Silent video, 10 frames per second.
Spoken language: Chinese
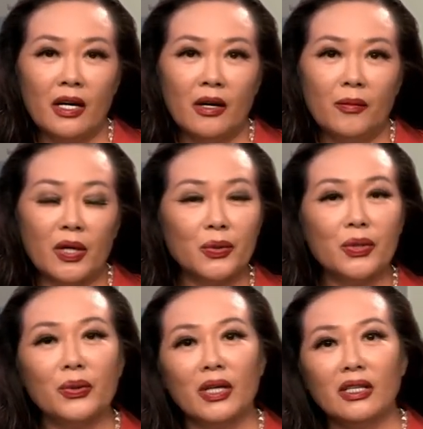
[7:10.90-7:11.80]
美国
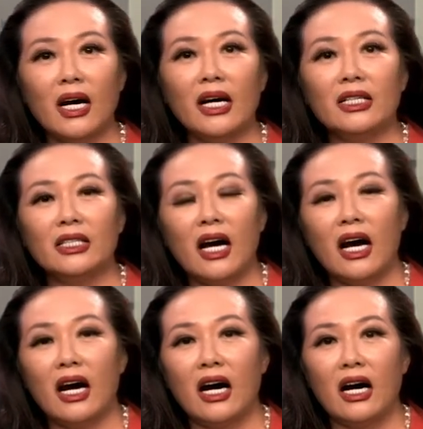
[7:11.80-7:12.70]
军官答应他
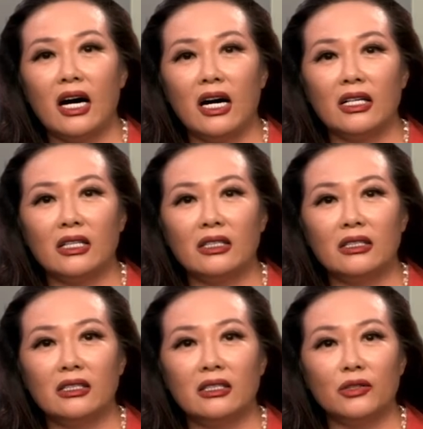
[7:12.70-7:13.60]
啊，
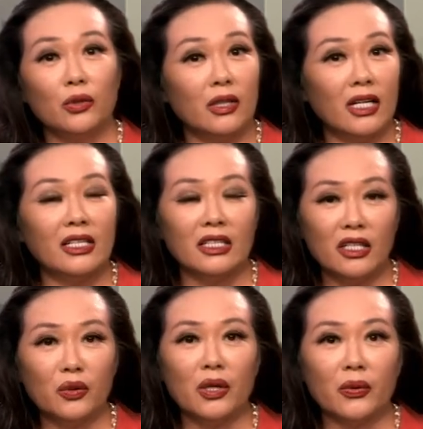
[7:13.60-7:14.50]
说他一定
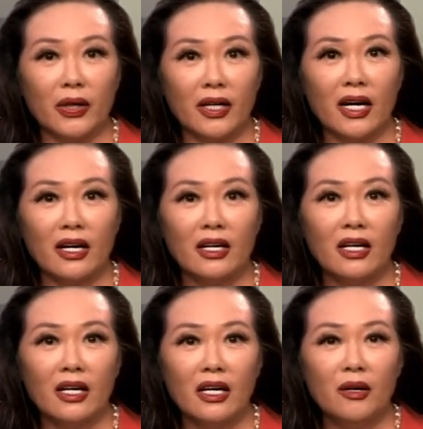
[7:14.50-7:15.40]
会回来，
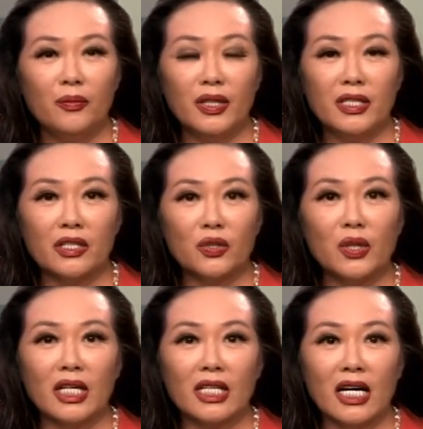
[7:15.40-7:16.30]
并且送
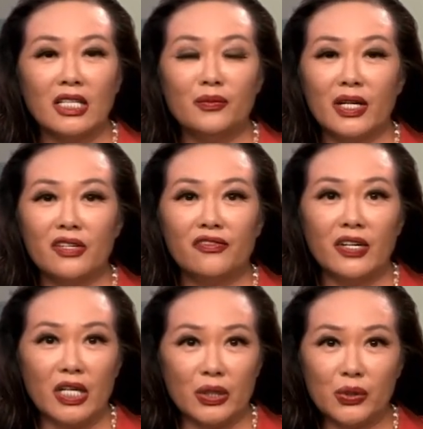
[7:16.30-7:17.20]
给他一枚
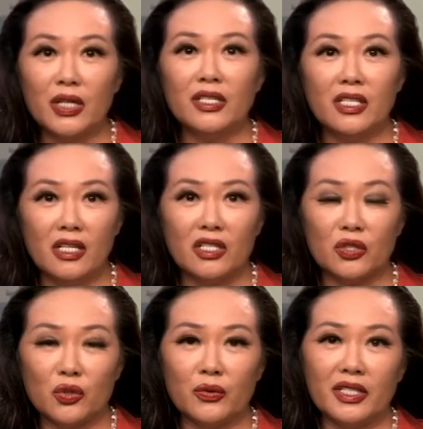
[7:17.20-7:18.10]
翡翠戒指
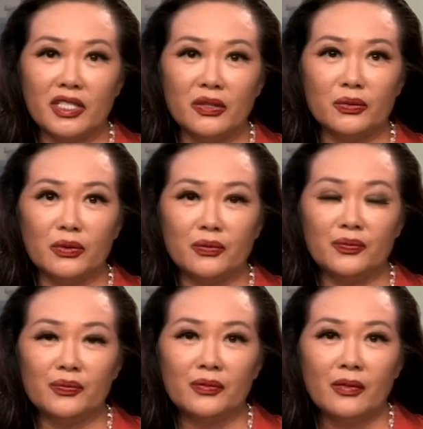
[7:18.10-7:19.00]
作为信物。
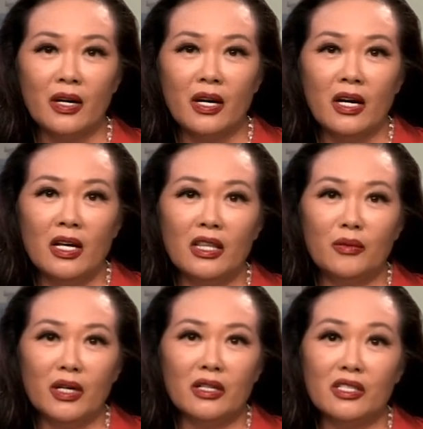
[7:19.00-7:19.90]
那
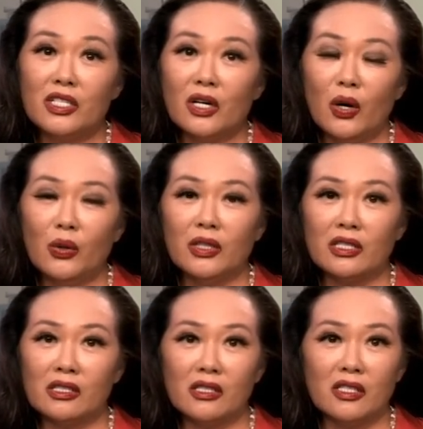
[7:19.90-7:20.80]
么之后的
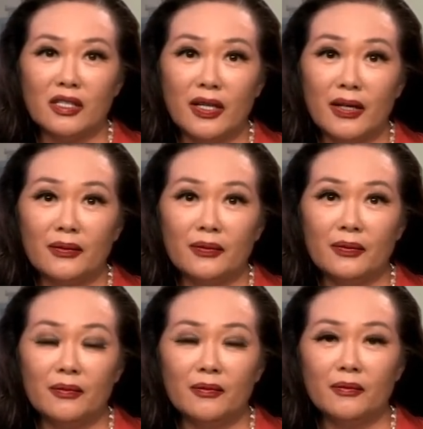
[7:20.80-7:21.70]
四十年。
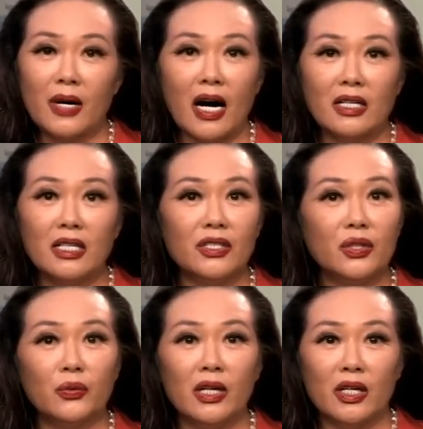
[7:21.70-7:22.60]
玛丽
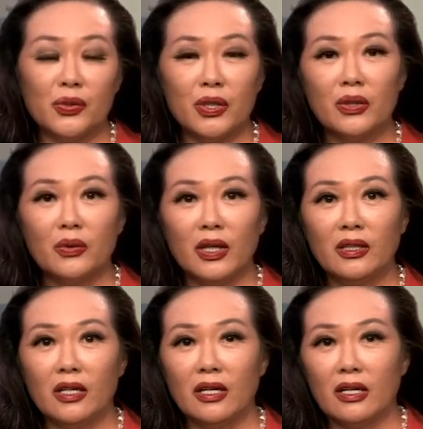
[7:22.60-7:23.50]
就为了军官
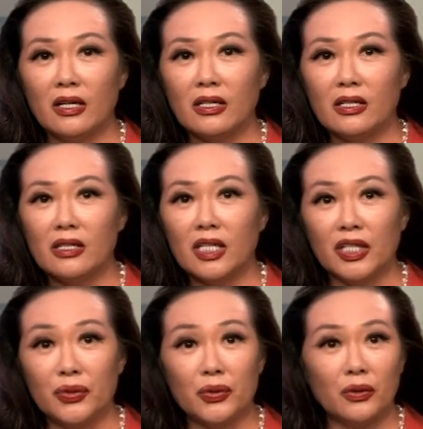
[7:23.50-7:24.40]
的这一
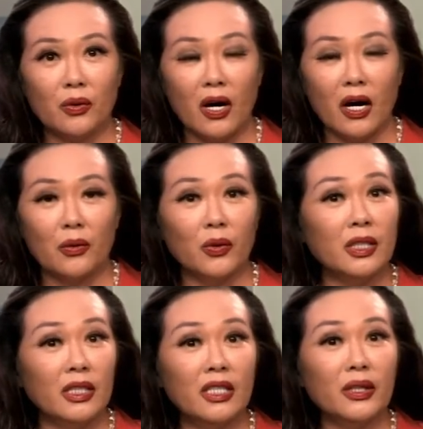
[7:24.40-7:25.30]
句话，我
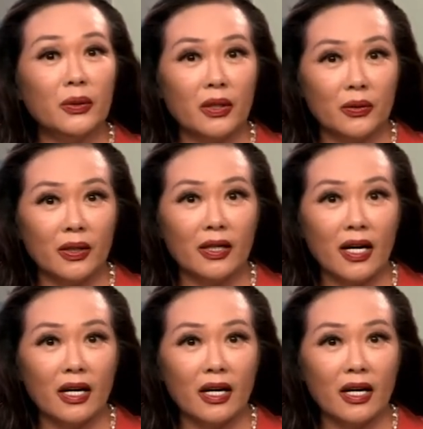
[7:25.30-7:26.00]
一定会回来。